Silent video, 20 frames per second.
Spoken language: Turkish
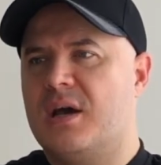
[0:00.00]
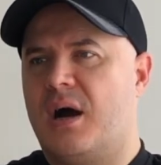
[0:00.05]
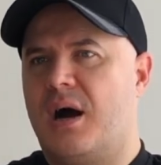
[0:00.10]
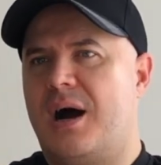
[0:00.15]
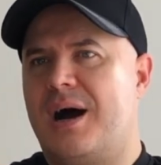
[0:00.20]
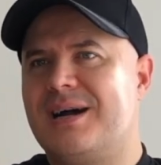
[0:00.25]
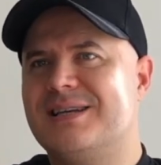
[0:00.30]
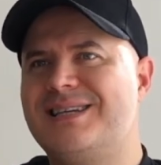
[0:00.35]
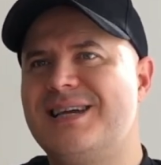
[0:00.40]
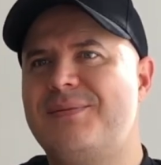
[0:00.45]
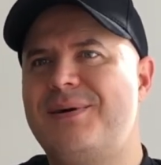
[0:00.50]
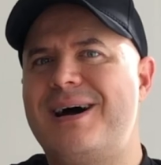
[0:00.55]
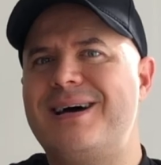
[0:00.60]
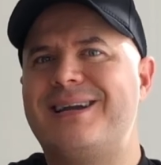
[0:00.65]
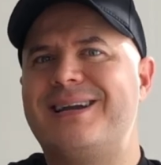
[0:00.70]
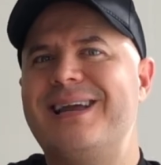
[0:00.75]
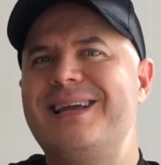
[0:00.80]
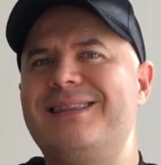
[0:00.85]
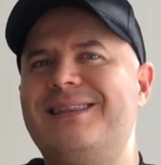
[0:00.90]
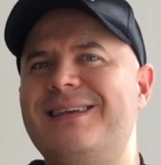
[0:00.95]
Acaba
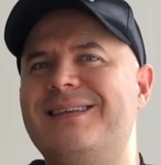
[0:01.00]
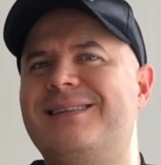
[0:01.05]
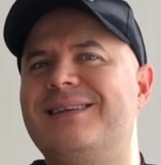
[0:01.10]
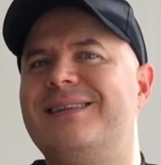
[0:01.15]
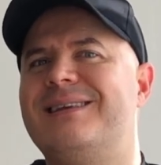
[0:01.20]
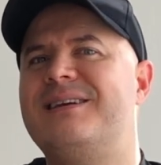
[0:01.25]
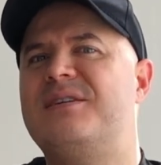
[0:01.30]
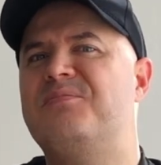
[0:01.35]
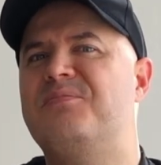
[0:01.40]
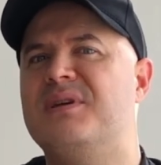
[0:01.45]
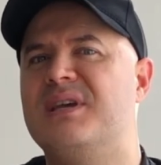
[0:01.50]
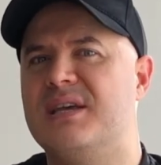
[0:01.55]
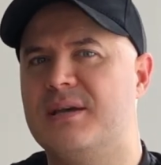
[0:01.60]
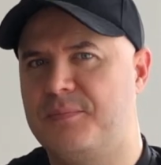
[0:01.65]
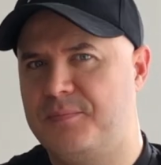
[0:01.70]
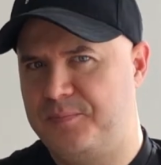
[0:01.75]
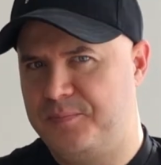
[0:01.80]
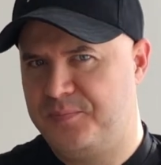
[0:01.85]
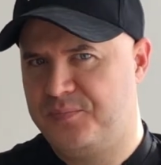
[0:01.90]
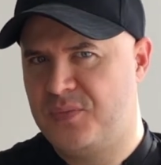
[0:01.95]
reddedilir
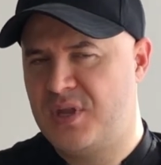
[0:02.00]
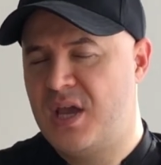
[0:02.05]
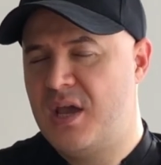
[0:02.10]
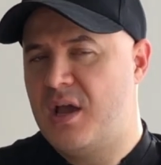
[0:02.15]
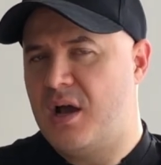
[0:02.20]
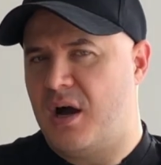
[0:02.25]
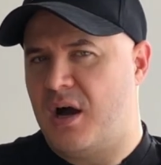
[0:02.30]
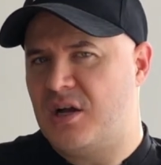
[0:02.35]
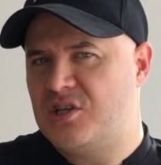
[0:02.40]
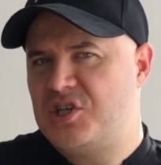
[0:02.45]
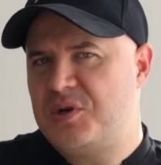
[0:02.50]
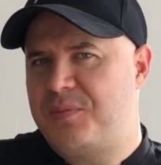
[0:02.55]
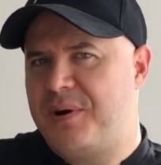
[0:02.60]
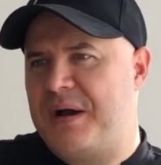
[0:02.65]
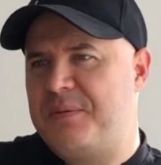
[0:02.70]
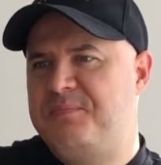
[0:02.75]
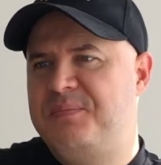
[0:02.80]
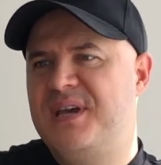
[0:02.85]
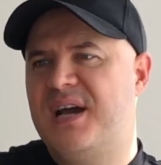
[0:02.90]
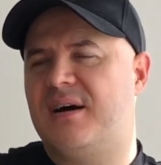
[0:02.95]
miyim?
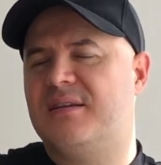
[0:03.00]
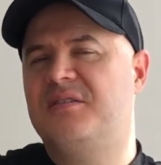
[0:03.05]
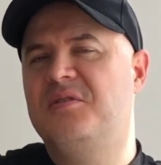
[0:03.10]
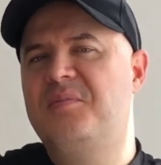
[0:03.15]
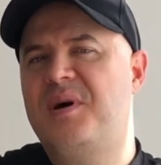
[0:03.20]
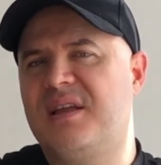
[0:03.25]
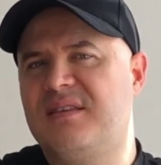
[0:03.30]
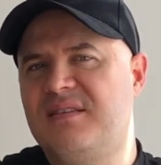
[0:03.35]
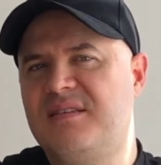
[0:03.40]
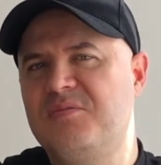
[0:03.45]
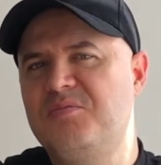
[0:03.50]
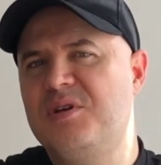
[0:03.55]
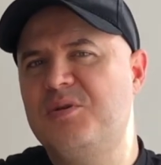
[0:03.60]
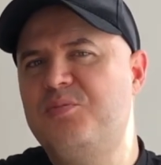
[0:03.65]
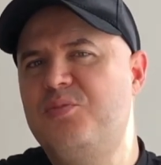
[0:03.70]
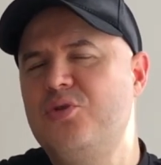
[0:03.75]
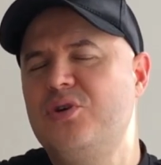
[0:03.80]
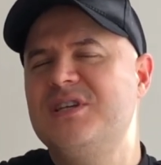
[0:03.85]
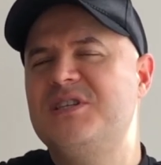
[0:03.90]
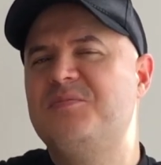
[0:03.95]
acaba bir adım attığımda
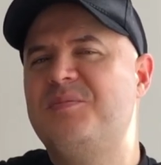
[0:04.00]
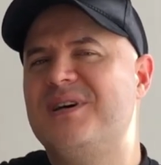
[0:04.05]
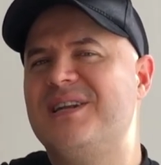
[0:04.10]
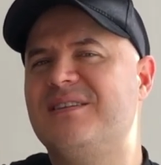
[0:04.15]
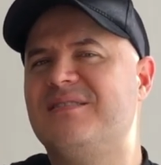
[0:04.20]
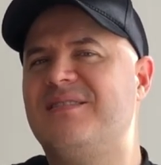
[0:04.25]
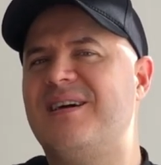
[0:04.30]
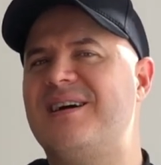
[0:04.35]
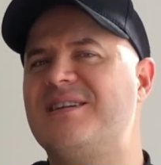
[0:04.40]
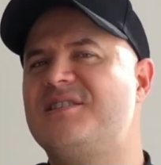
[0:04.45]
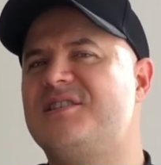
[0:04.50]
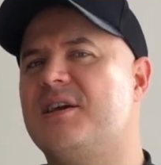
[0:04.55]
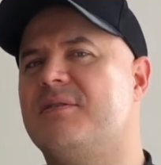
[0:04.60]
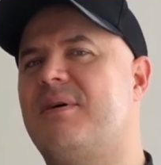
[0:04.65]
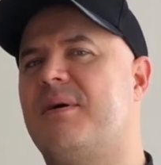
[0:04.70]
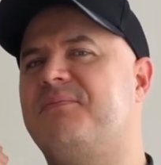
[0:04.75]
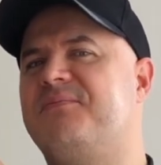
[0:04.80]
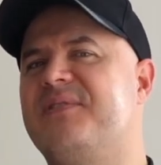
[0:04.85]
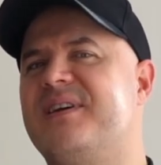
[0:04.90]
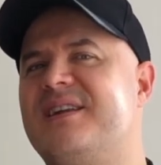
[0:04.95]
bu kız bana ters
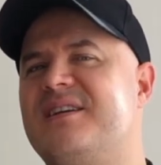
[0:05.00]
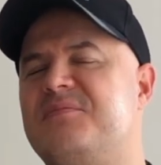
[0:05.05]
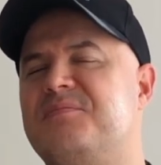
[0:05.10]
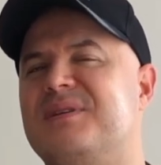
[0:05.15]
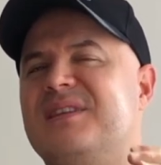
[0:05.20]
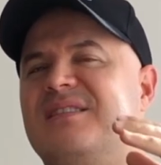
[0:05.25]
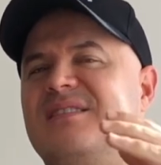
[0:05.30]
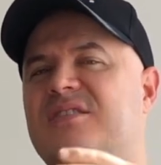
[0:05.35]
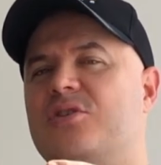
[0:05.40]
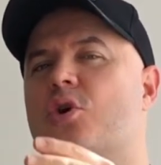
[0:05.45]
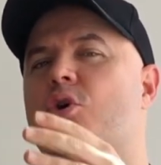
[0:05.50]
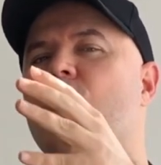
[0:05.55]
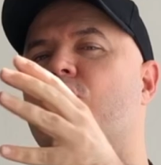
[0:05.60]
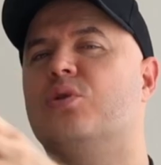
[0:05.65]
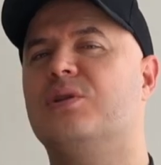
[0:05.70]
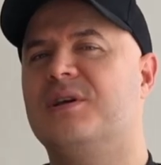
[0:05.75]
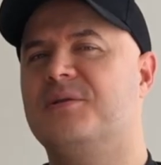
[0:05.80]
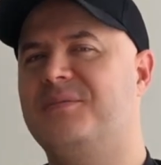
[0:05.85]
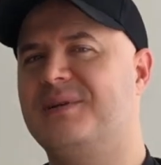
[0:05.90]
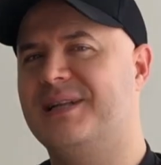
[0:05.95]
cevap verir mi diyor
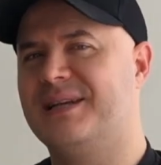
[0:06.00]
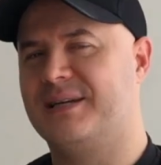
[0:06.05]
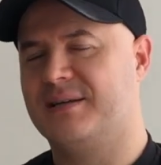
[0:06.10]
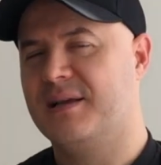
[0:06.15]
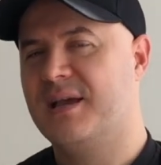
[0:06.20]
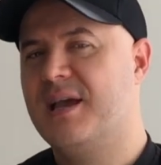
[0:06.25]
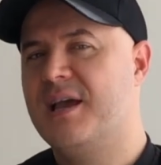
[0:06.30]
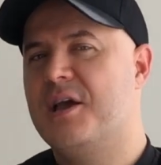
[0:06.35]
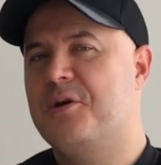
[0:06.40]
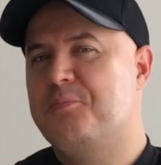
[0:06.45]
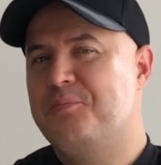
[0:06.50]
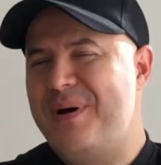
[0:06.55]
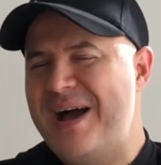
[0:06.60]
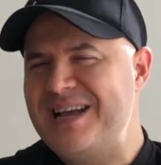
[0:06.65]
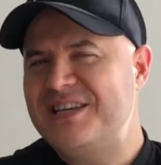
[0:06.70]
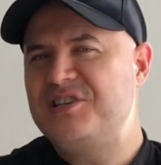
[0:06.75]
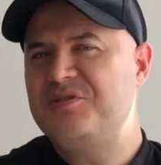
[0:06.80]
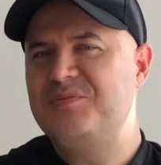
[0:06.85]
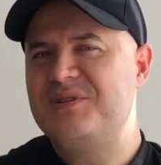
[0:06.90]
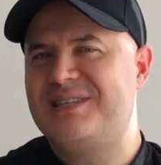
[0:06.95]
olabilir. Ben
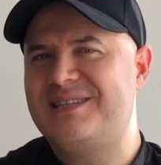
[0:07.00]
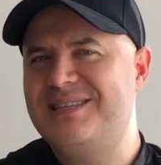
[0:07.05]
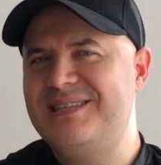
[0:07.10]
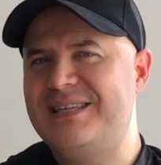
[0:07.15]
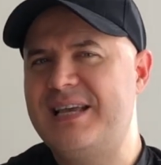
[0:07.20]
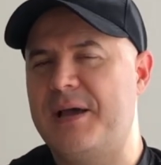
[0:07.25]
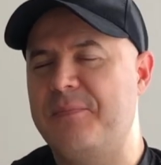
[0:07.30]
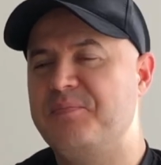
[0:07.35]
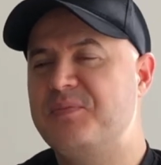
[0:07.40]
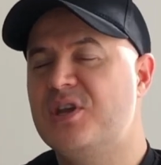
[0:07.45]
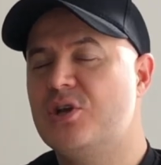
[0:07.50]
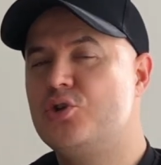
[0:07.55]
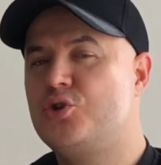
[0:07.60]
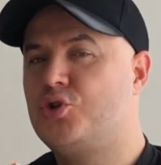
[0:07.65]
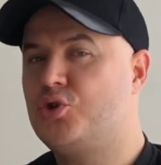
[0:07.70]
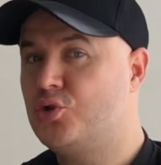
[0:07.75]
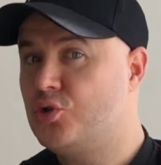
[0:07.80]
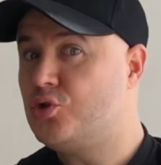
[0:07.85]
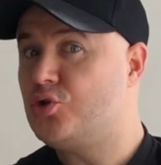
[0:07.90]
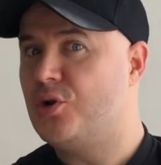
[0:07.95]
şimdi size
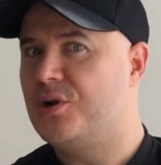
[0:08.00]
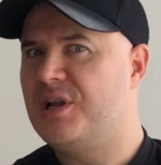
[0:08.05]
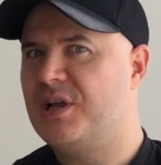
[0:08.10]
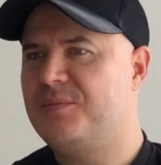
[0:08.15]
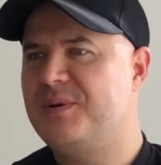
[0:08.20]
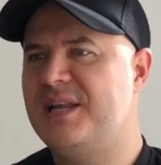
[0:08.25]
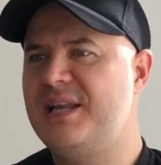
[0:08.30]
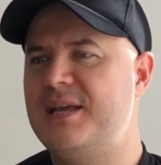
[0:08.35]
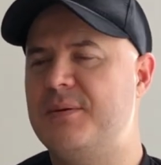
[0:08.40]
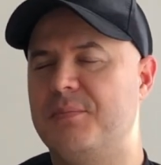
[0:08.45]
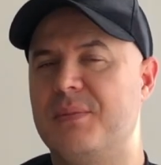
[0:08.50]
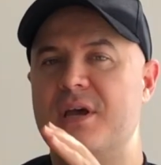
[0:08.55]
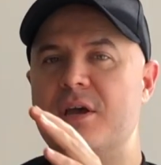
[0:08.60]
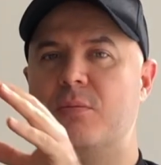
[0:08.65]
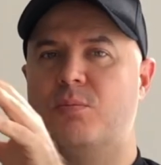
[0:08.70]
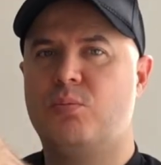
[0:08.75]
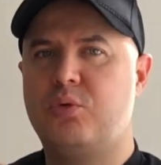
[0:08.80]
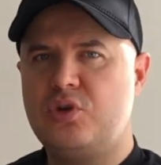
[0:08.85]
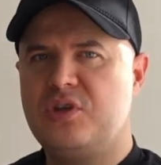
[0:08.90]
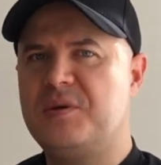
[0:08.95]
şunu söylemeliyim.
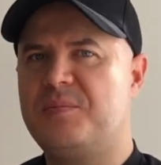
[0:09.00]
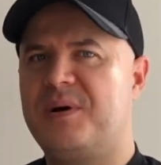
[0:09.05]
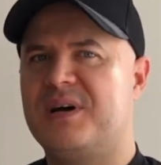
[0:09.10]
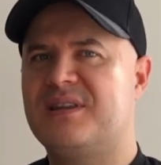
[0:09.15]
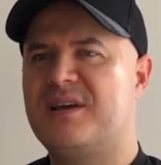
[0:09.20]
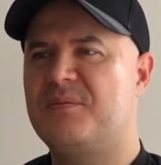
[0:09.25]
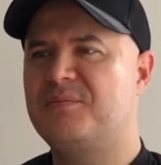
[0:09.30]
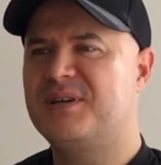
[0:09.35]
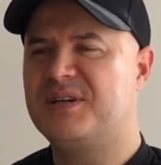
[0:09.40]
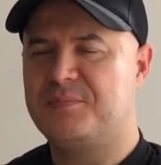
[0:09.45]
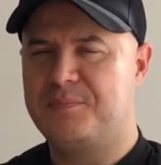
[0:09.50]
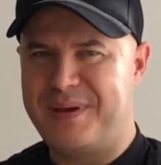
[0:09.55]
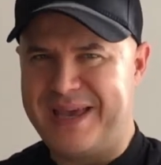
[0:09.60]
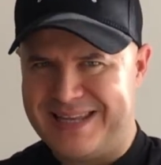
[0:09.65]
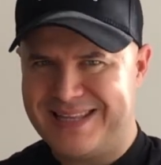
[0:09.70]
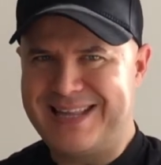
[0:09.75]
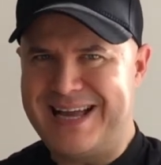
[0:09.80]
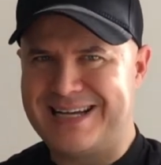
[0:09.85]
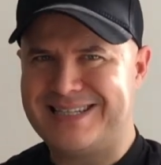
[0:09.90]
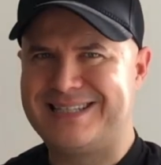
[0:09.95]
Bu tip adamları
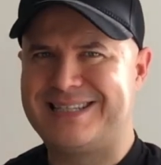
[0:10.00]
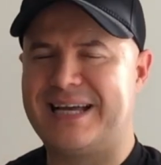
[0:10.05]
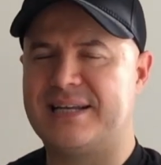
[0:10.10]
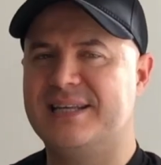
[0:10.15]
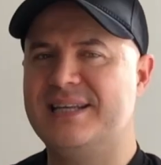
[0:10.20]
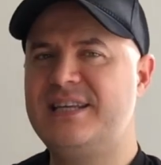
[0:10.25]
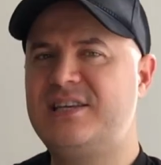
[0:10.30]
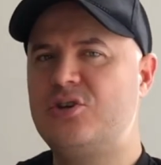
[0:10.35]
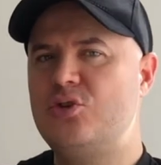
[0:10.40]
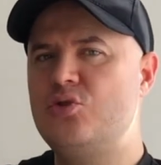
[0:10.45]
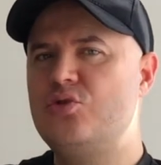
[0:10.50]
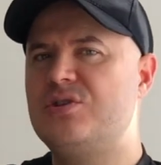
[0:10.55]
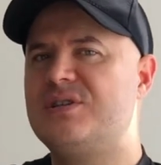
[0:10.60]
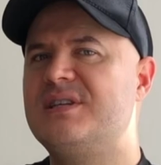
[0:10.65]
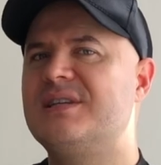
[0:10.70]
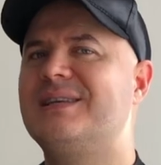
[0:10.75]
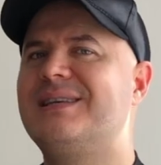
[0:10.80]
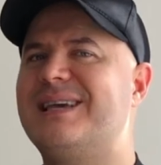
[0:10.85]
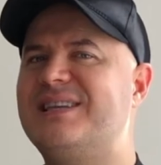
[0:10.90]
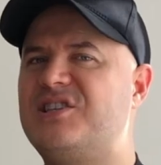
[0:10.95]
beklersen 200
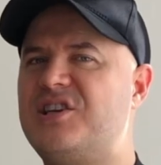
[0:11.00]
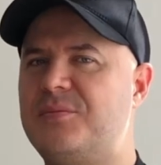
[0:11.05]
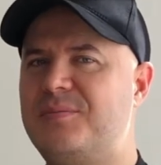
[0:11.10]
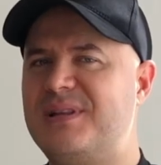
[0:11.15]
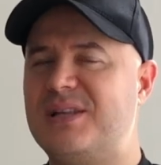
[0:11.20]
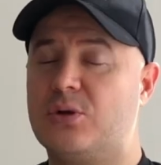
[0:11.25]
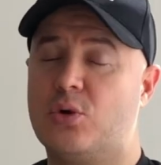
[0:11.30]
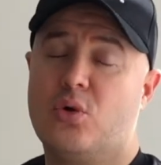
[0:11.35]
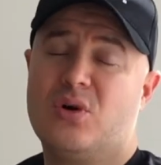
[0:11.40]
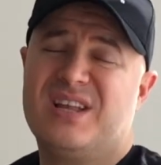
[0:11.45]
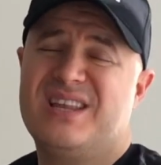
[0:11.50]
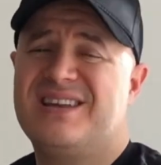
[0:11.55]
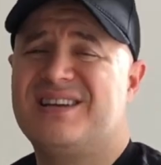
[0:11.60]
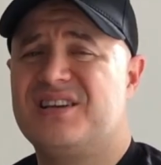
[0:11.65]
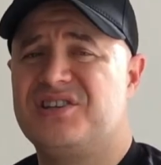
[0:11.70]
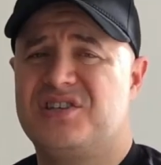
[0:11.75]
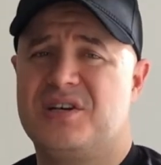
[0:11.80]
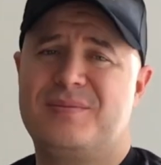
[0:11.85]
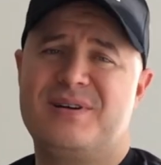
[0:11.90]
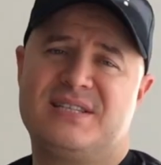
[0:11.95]
yıl geçebilir. O kadar
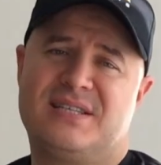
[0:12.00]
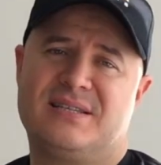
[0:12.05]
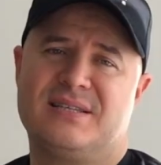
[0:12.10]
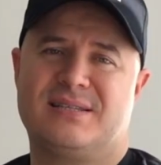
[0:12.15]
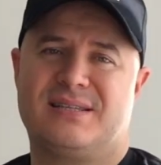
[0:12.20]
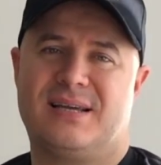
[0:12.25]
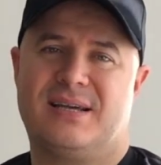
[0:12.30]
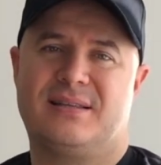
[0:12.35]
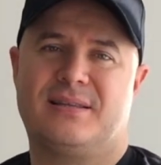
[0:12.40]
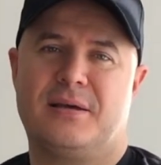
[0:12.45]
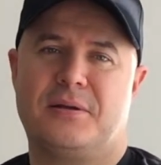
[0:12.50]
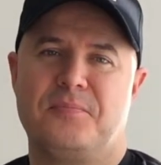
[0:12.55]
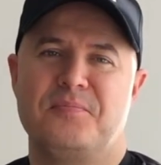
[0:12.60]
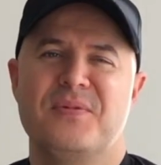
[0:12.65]
yaşamazsın zaten.